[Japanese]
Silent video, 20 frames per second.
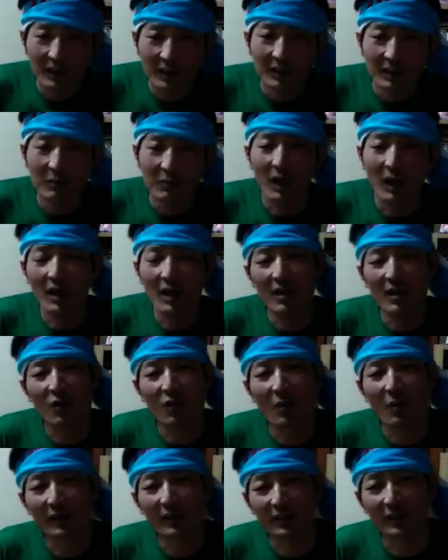もう早川
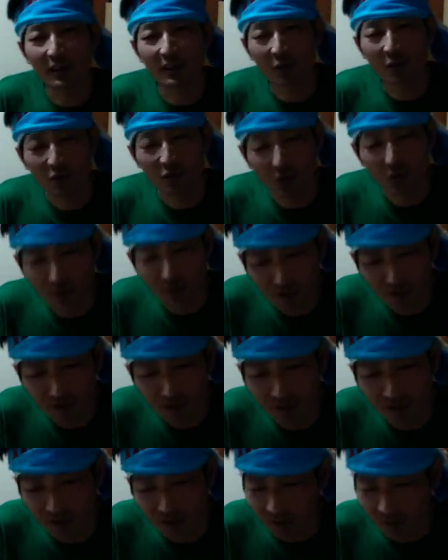困っちゃってどうしようかなっ
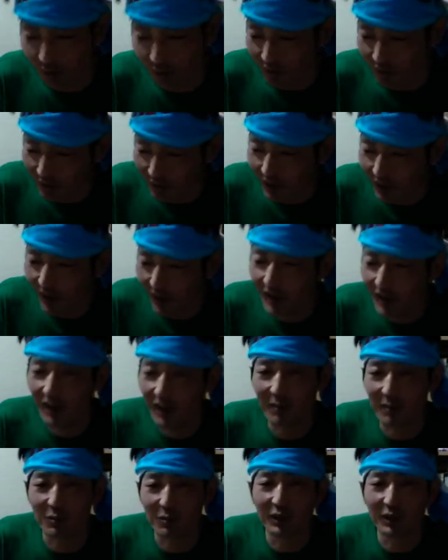ていう時に、早
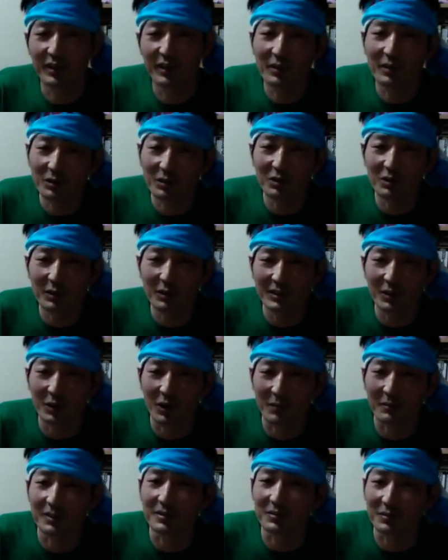川無機テクという技を
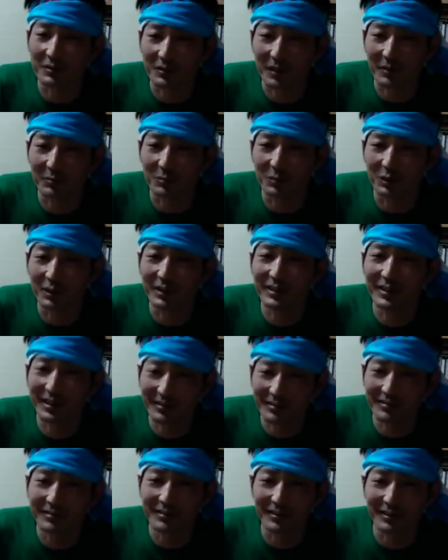編み出すんですね。無機
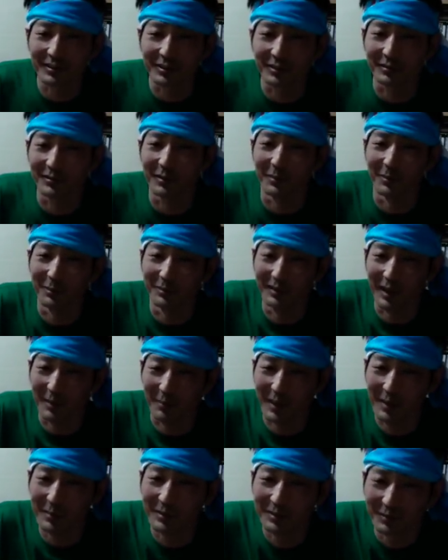テクっていうのも名
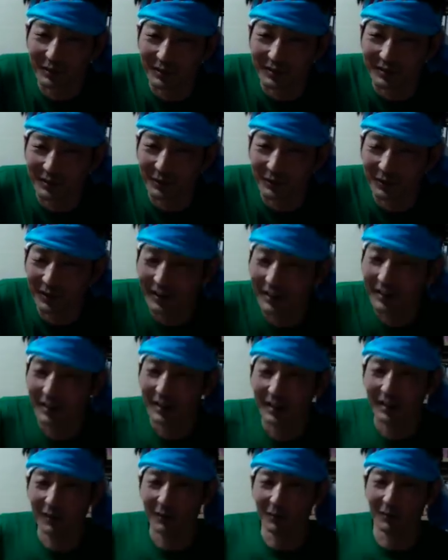前もすごいですけどね。
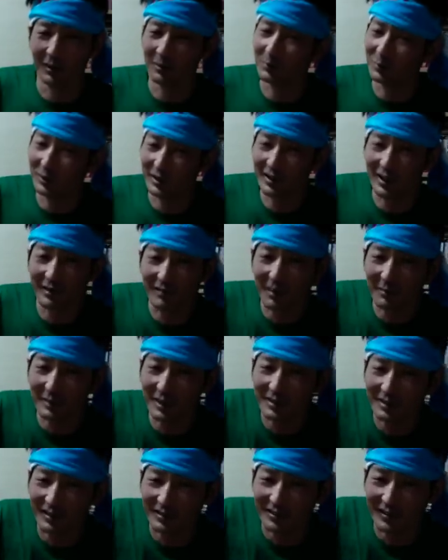俺無機テク編み
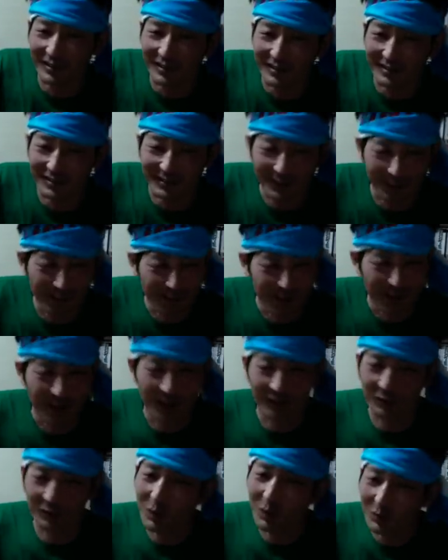出したんだなんですね。
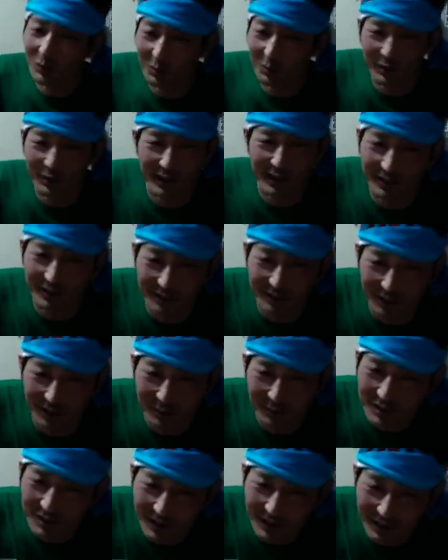え、どういうの無機テクって
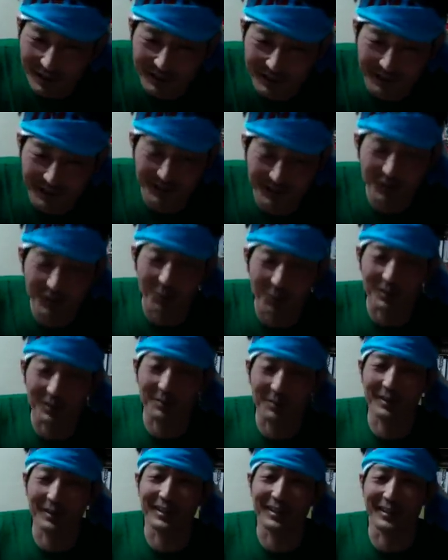見せてなんつって、チンコ見して
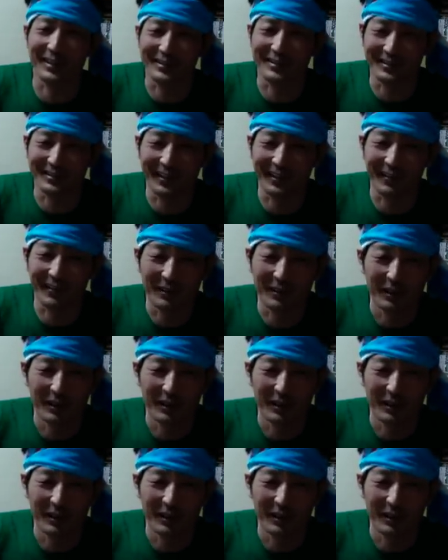もらったらですね。